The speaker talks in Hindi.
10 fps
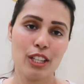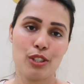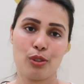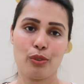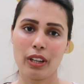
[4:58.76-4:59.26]

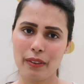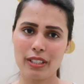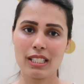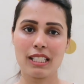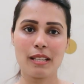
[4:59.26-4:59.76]
तो
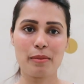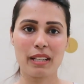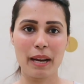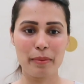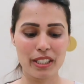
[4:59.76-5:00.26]
फटाफट से
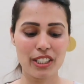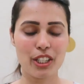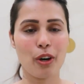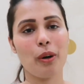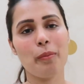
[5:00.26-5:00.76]
सब्सक्राइब
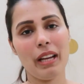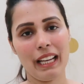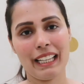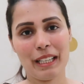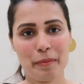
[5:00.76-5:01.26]
कीजिए और बेल
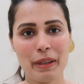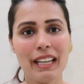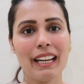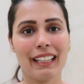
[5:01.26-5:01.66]
आइकन पे